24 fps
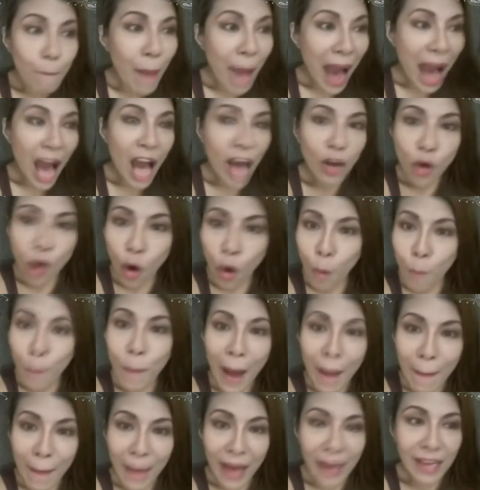bago
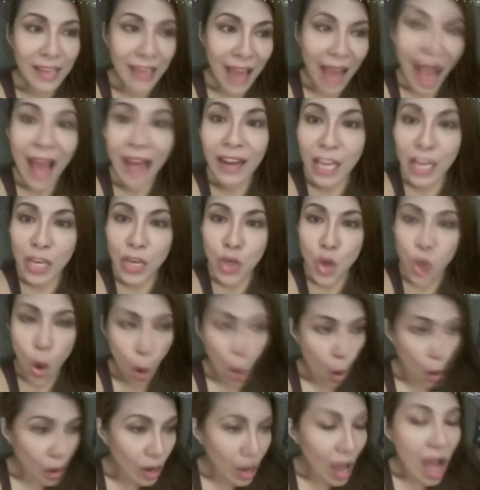pa mangyari
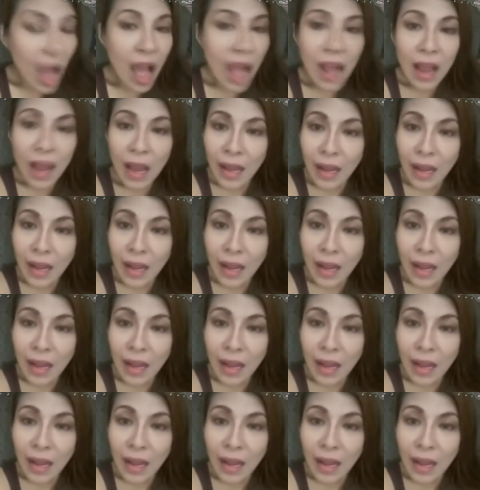yung